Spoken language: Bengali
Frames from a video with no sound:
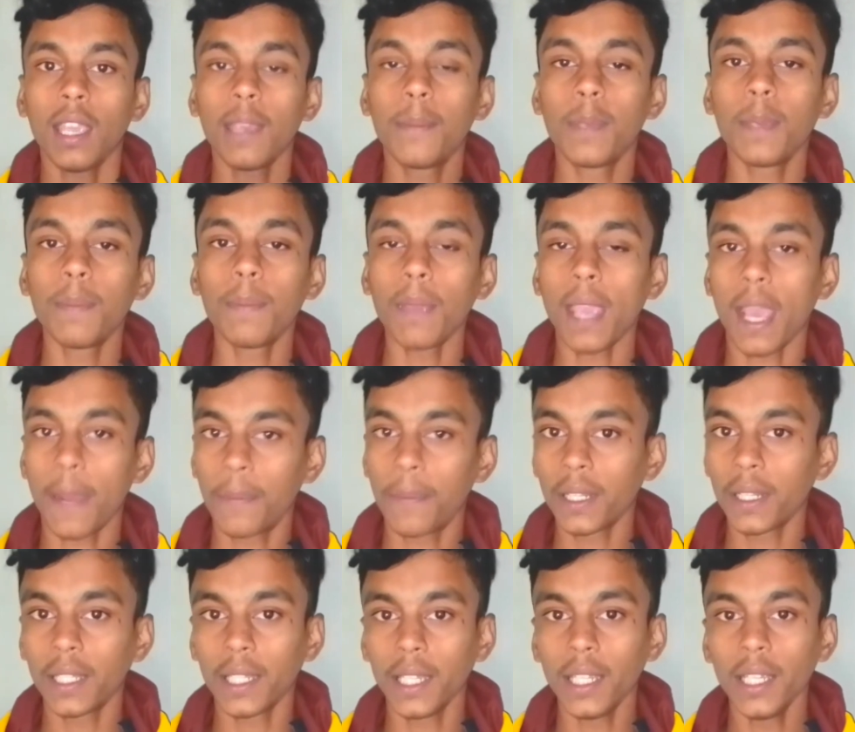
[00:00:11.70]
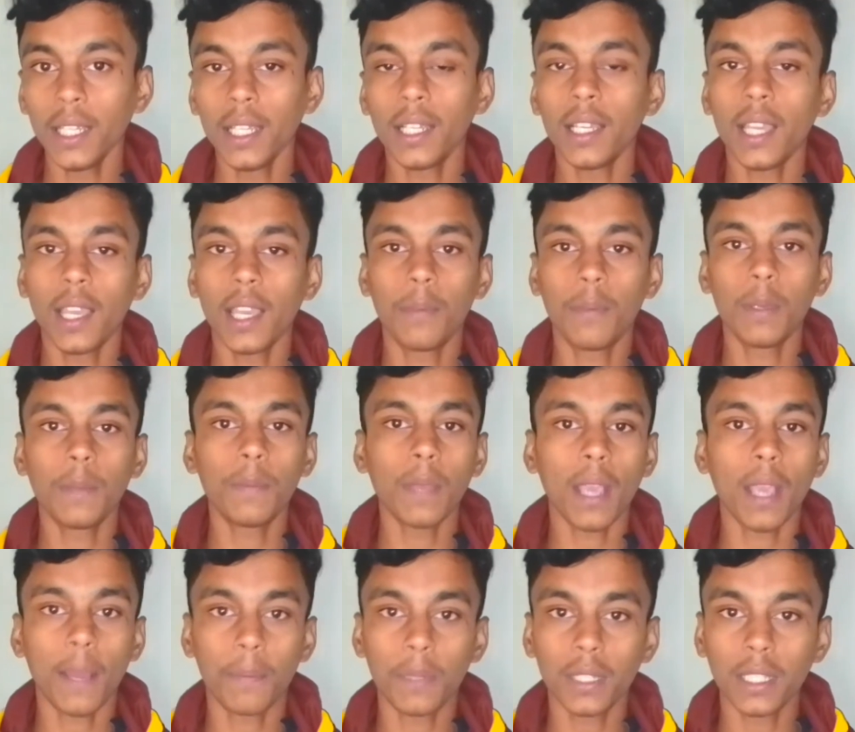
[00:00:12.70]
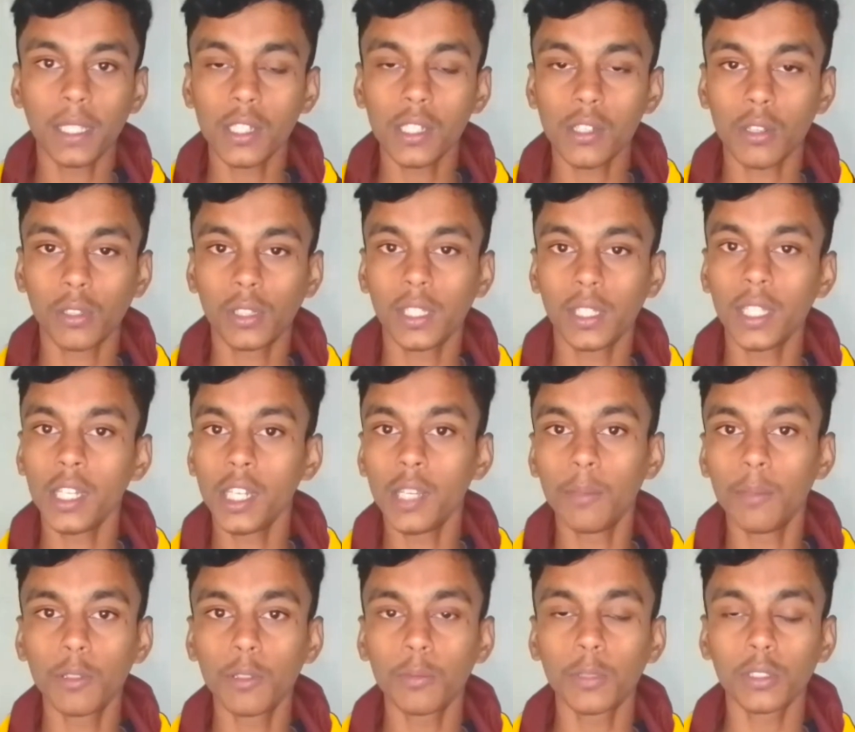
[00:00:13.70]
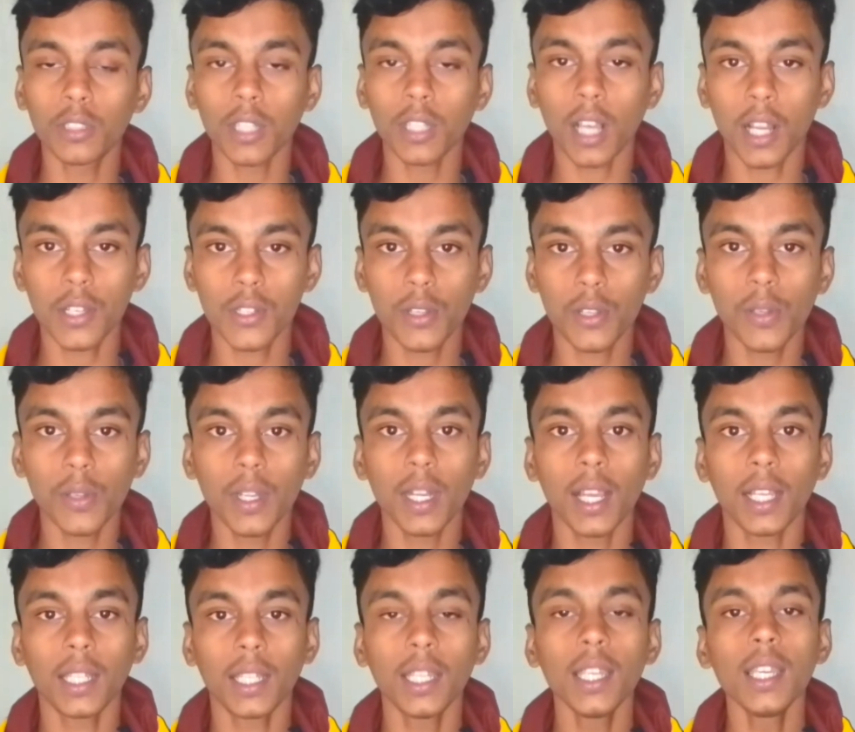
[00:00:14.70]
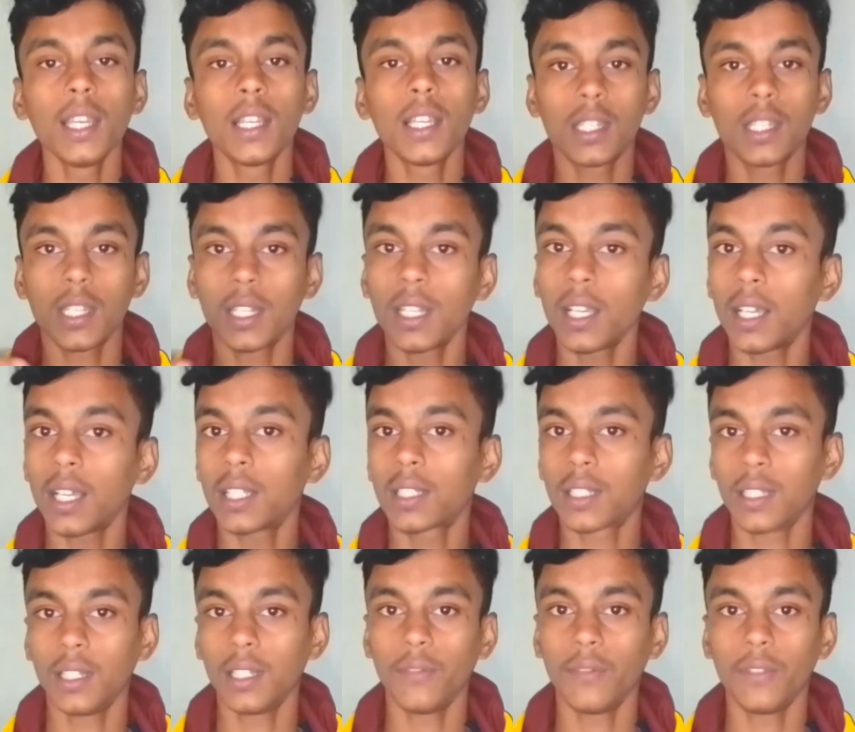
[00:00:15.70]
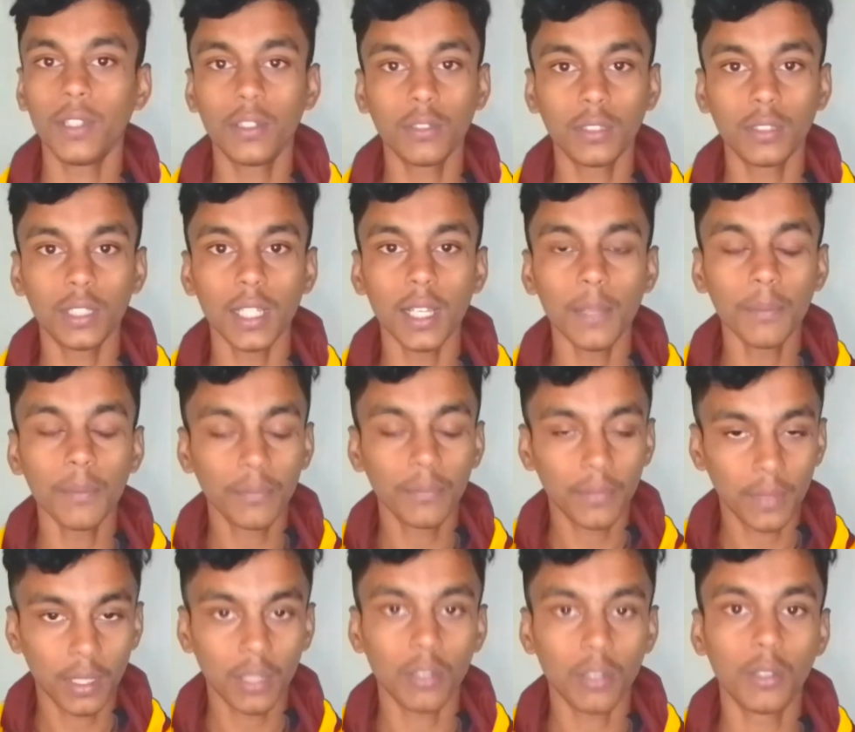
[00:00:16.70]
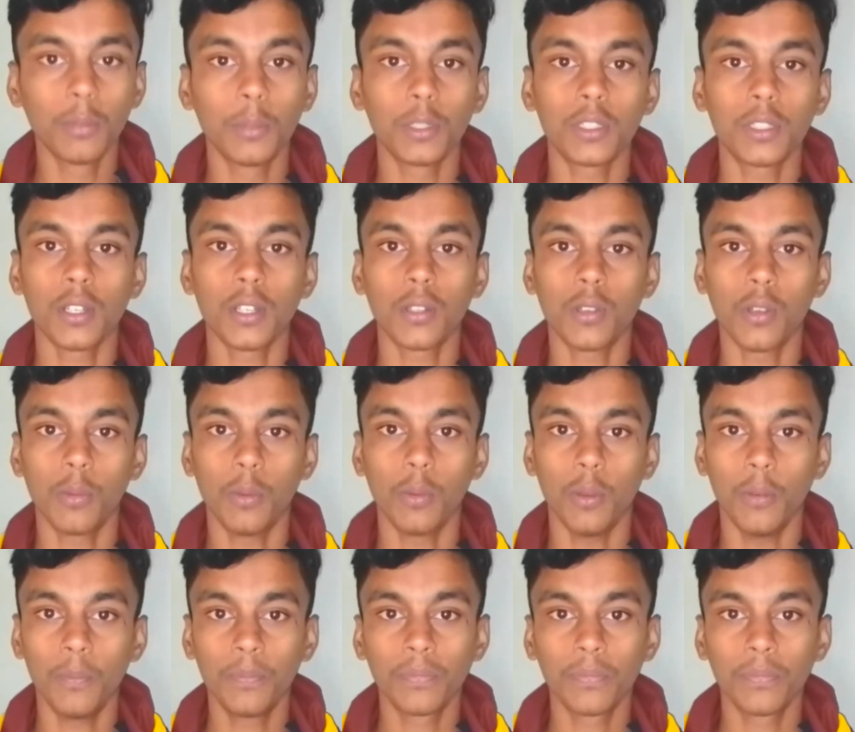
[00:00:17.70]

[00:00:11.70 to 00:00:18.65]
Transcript: এই বিপ অ্যাপটি কি এই বিপ অ্যাপটি কি সত্যি ইমোর মতো কার্যকরী নাকি সেটাই আজকের এই ভিডিওতে উন্মোচন করব।